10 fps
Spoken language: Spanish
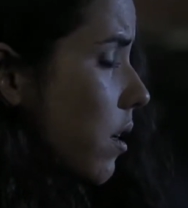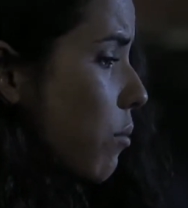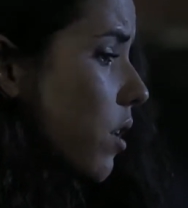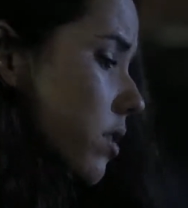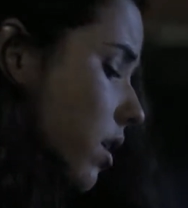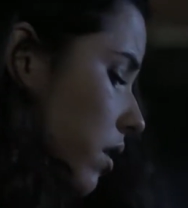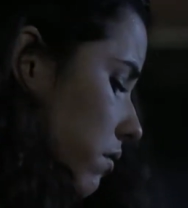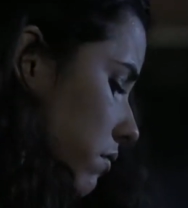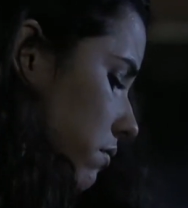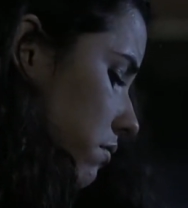Porque es que,
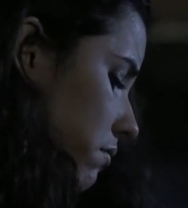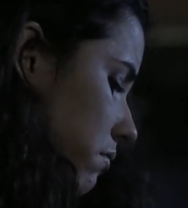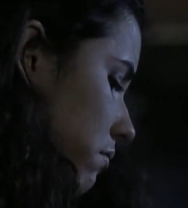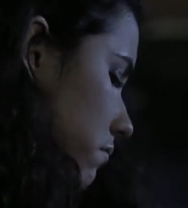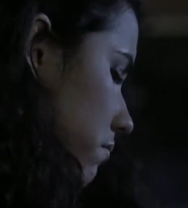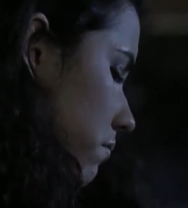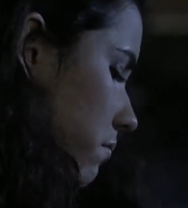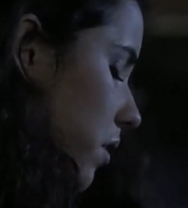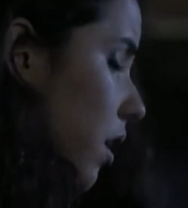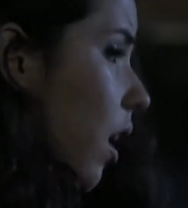
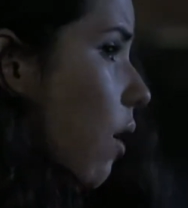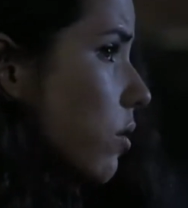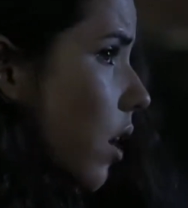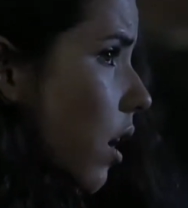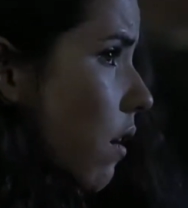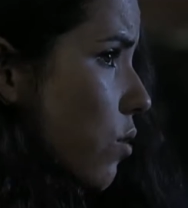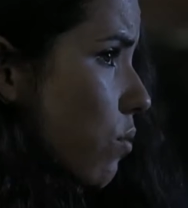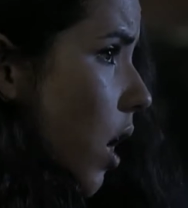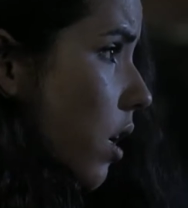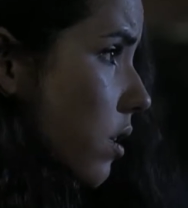mire, acabo de botar a la
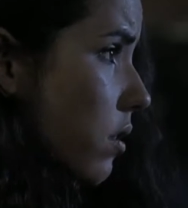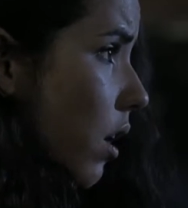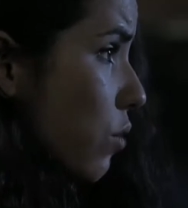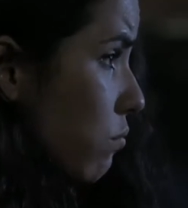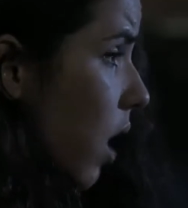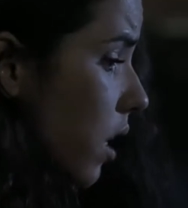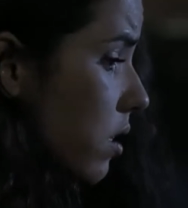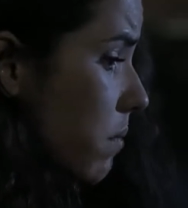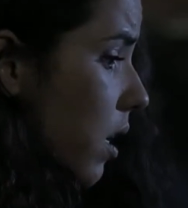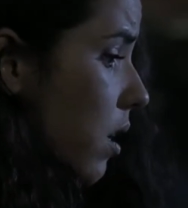basura a Cristian, que es un man que
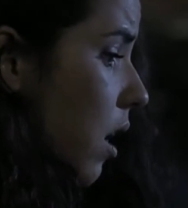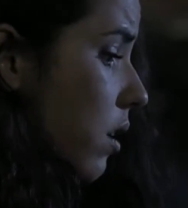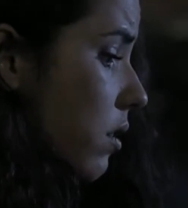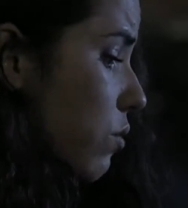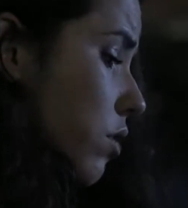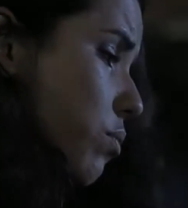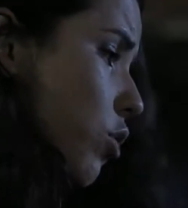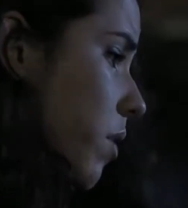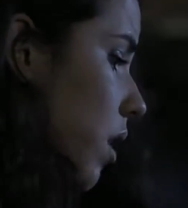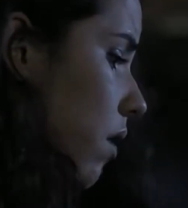sí me quiere y yo después
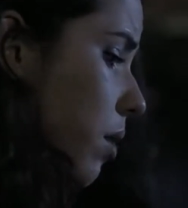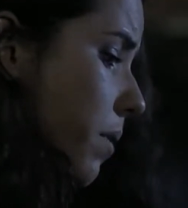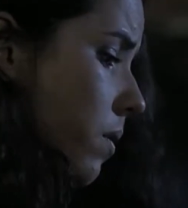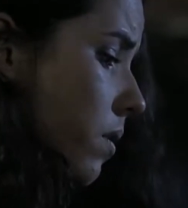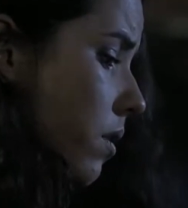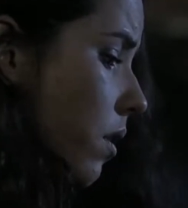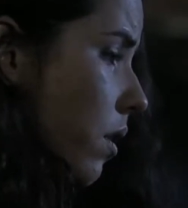no me quiero arrepentir.